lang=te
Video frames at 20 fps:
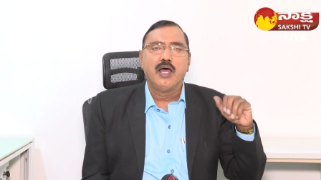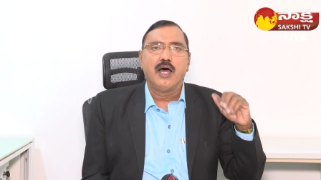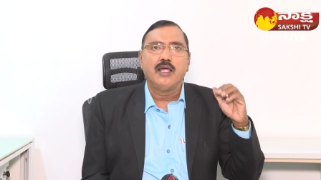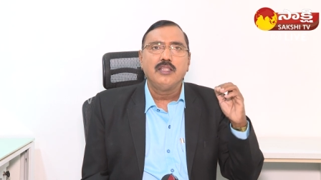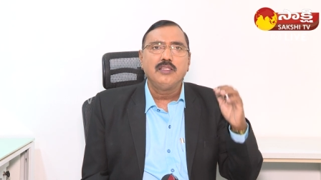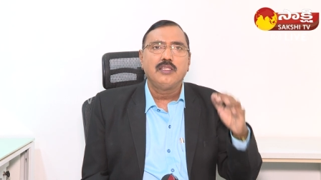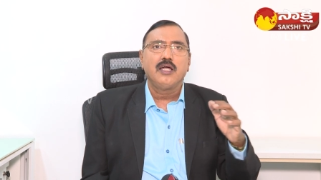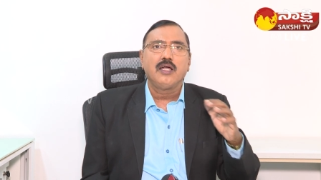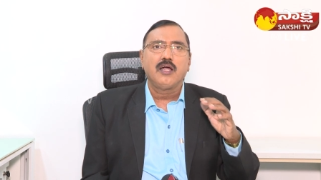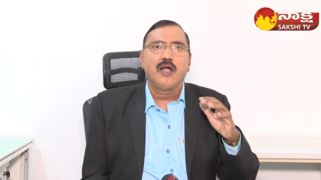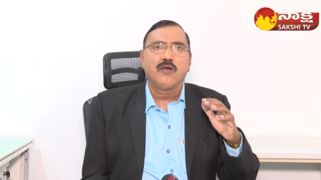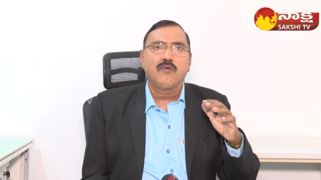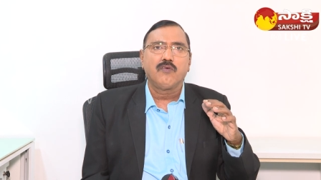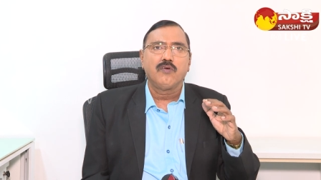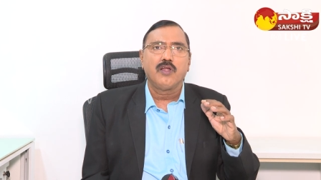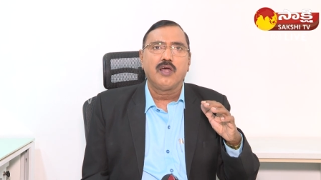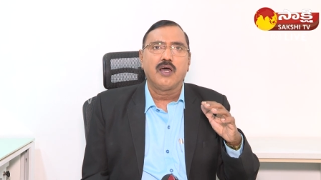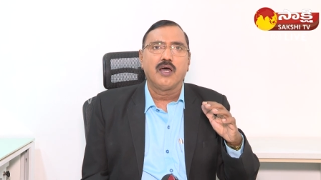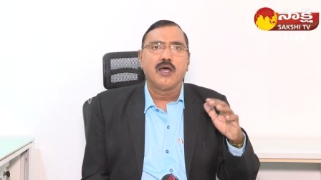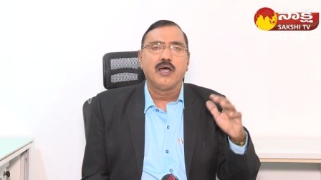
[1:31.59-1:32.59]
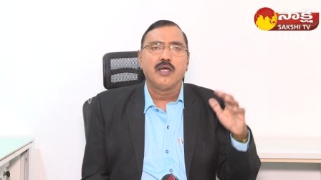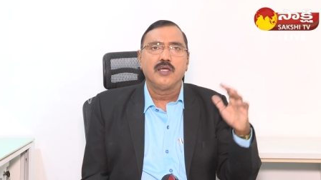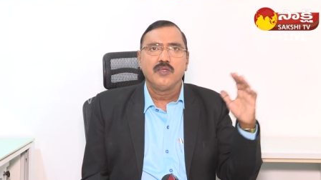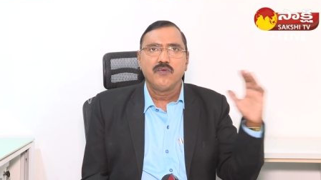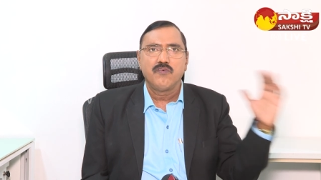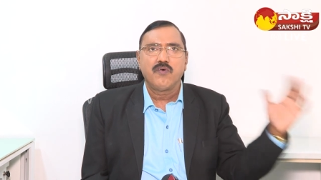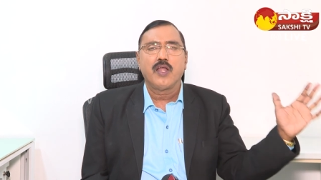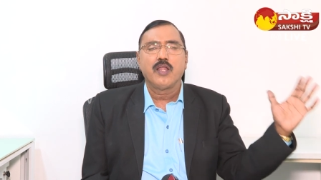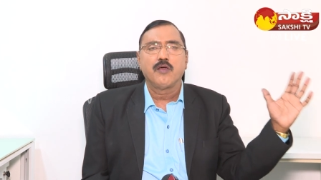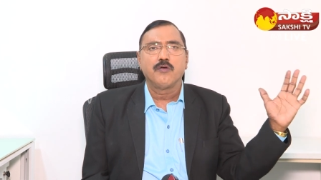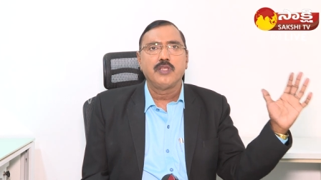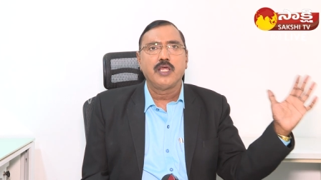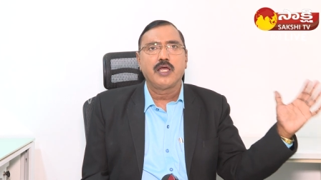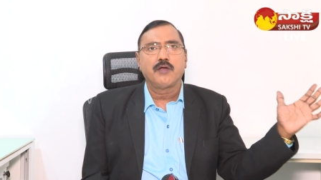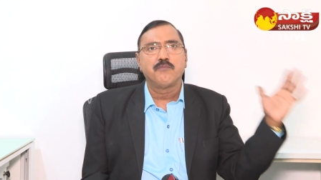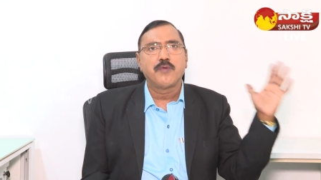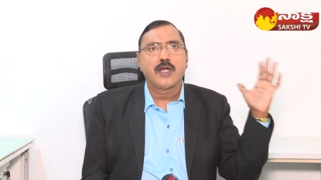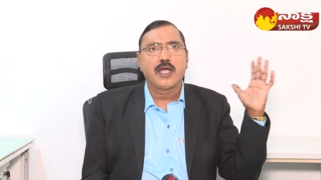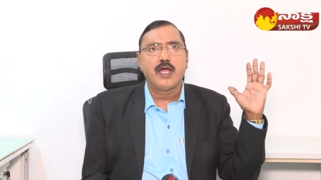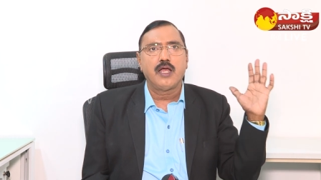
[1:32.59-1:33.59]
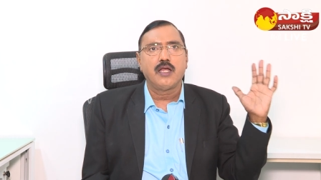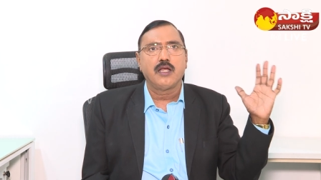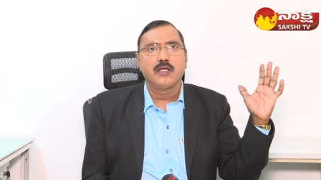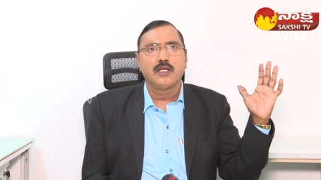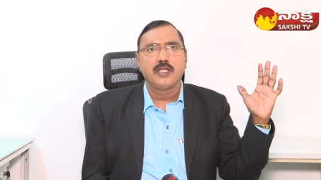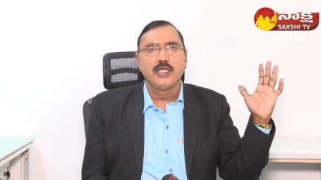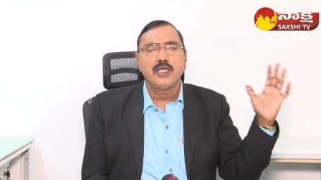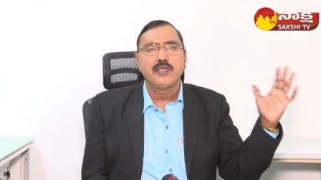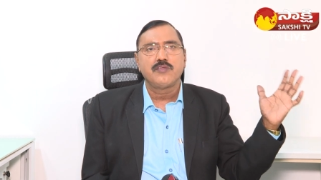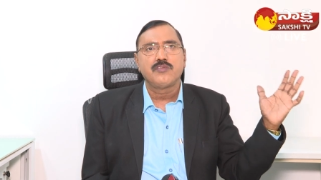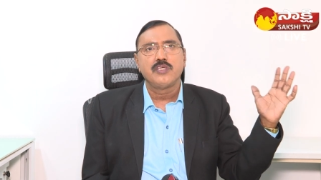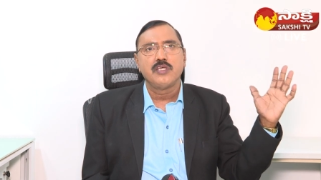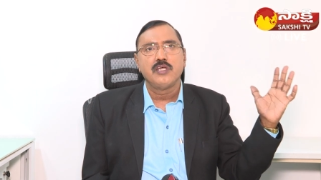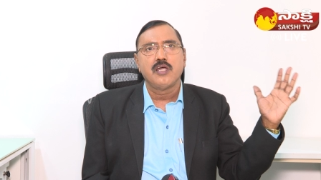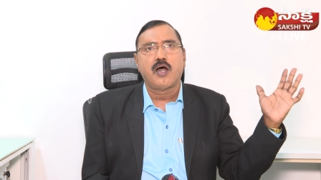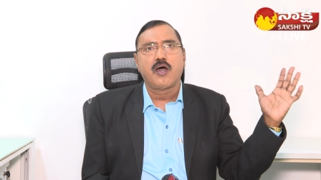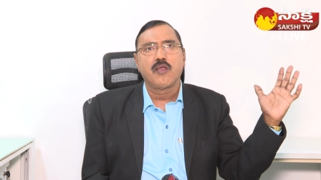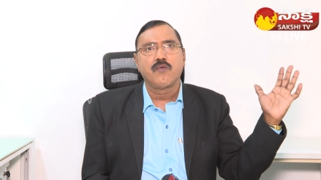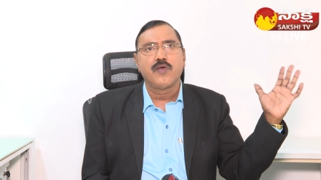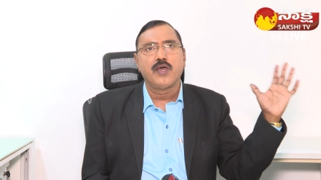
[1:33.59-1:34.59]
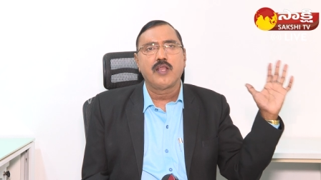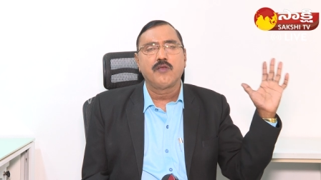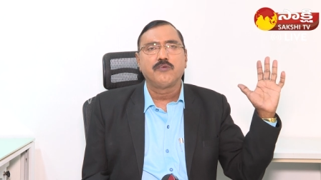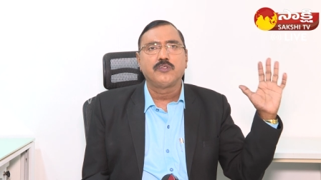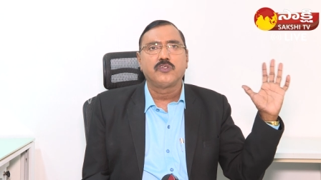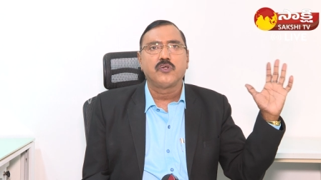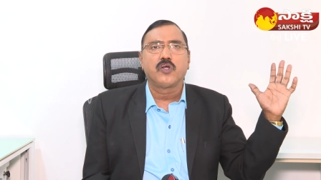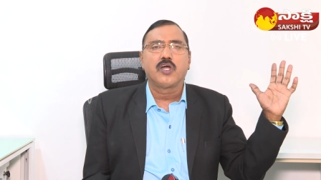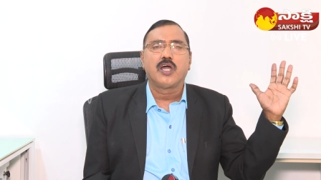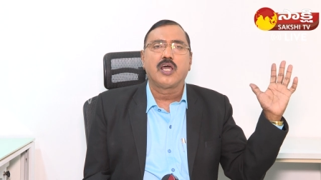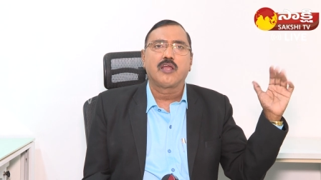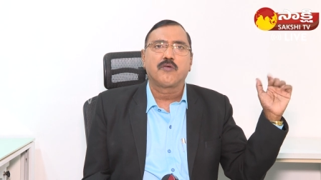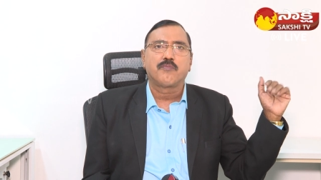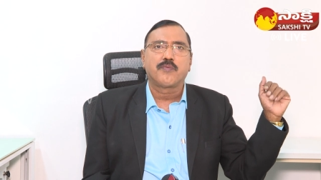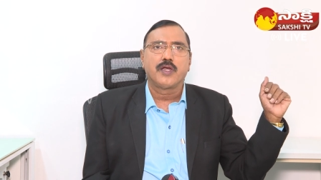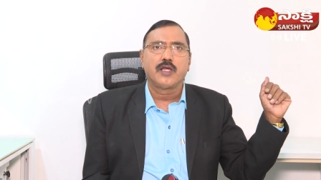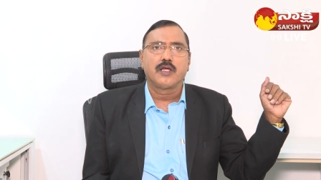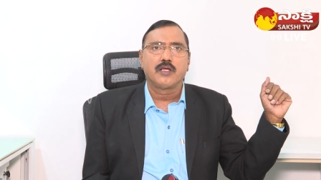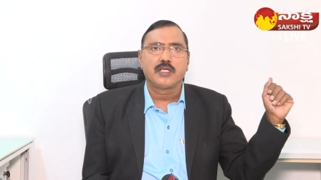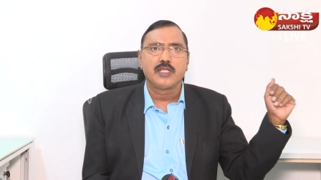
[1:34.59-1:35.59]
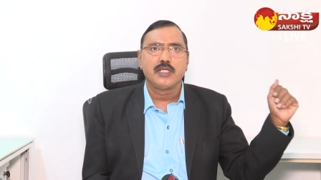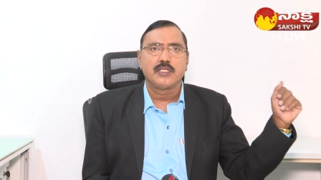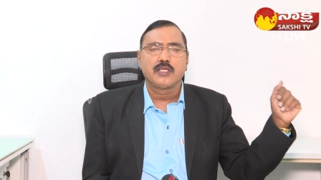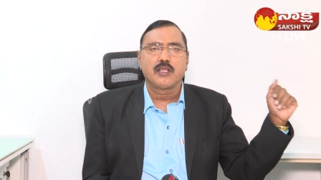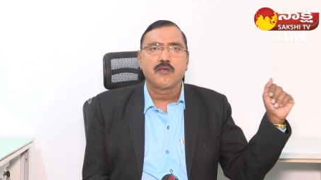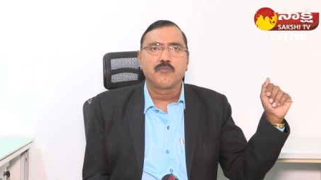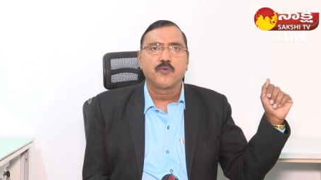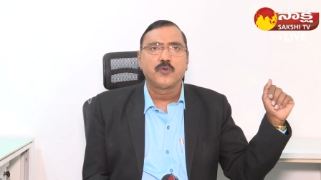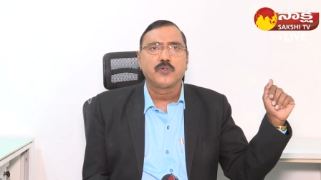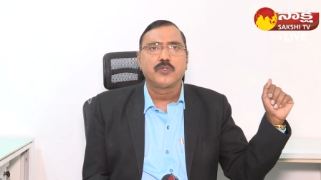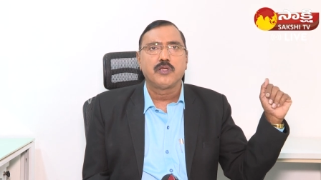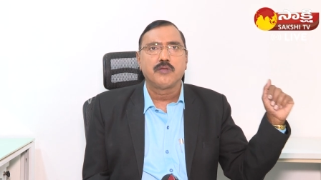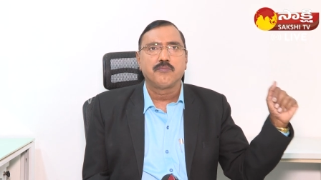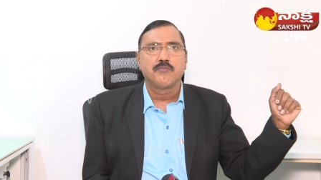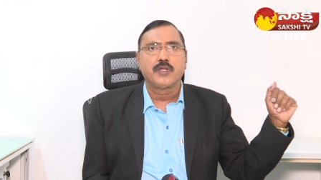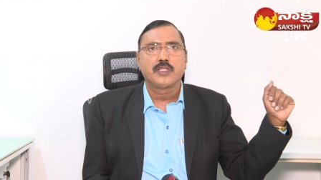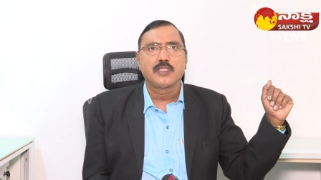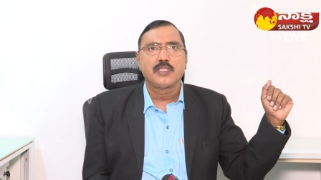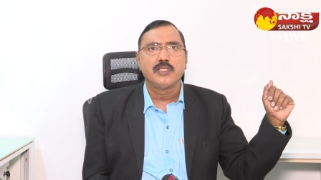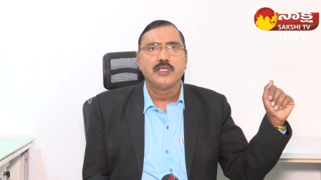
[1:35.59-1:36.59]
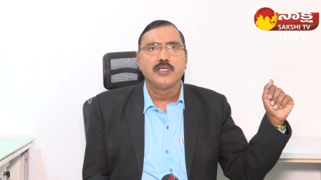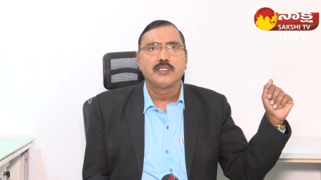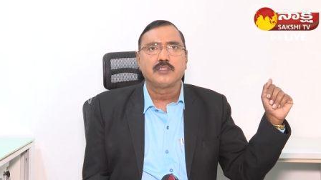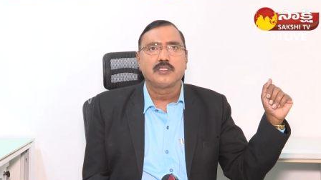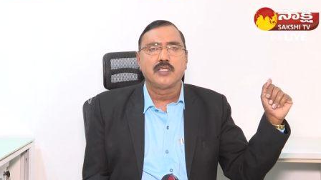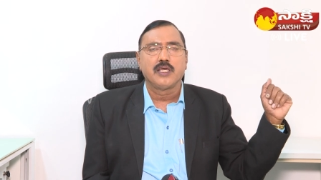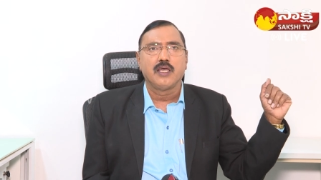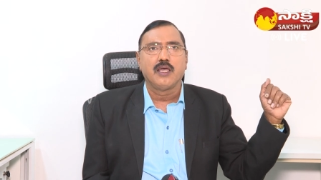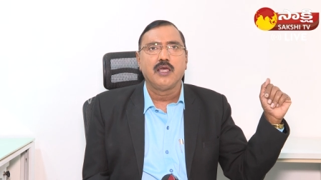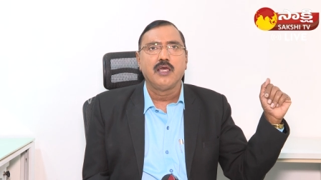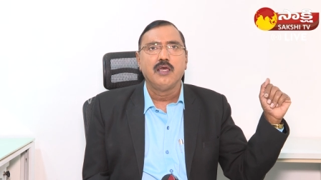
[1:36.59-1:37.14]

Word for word: అంతేకాకుండా ఇవాళ మెగా డిఎస్సి ఆరు వేల ఉద్యోగాలకు పైగా టీచర్ల పోస్టులకు భర్తీ చేస్తే